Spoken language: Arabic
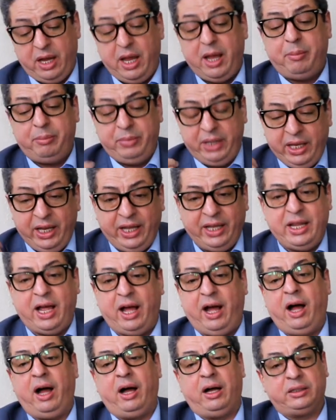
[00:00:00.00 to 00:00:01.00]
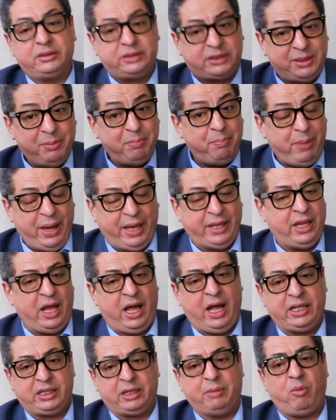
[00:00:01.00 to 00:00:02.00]
منين حنا
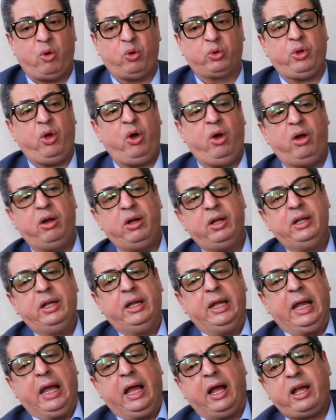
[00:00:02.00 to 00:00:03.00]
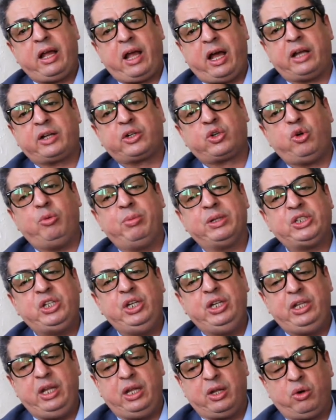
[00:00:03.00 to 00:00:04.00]
تبعنا هذا الموضوع قرروا باش
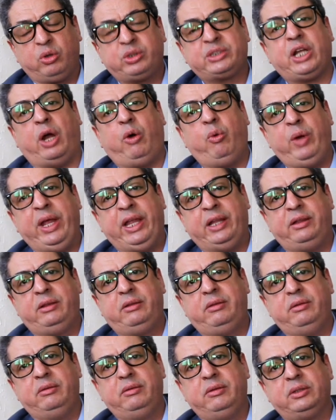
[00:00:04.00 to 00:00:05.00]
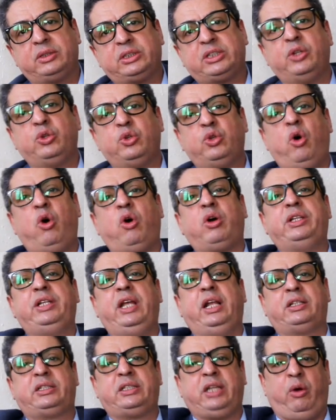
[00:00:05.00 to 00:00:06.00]
يديروا التعويض صندوق
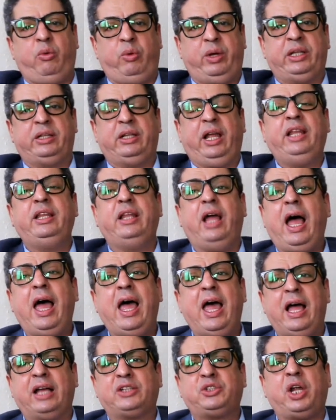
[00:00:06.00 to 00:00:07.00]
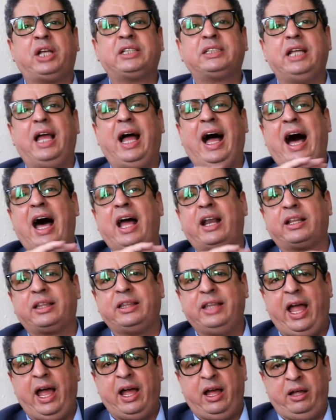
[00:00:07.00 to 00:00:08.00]
ديال التعويض حنا آه شخص
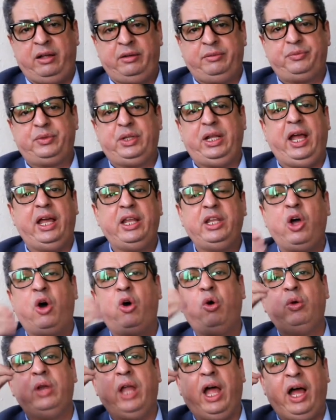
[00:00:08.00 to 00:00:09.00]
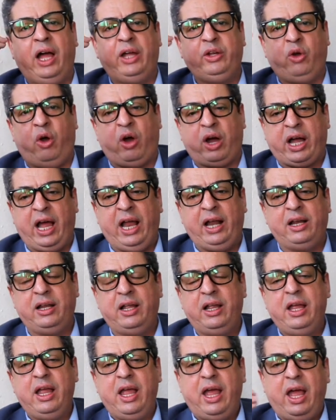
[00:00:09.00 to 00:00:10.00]
عارضناه لانه لا يعقل
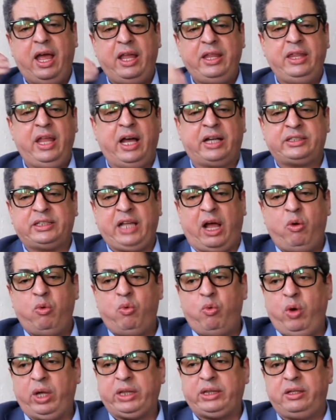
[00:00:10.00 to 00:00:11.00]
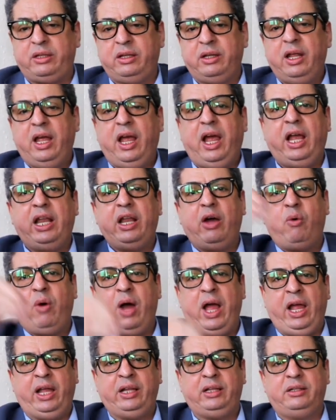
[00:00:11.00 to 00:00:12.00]
انك تعوض على
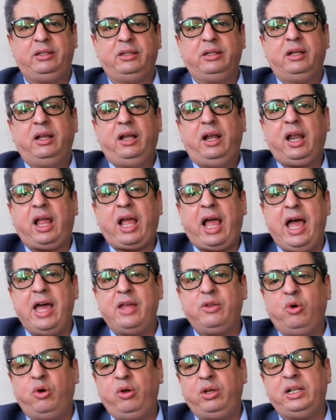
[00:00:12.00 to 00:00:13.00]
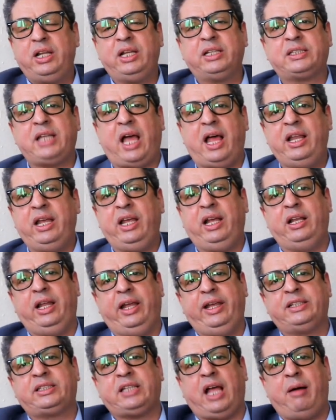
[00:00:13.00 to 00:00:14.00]
واحد القانون لصالح
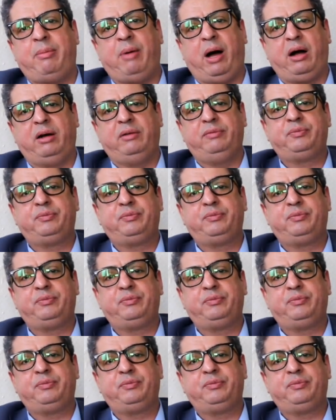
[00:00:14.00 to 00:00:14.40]
العصابه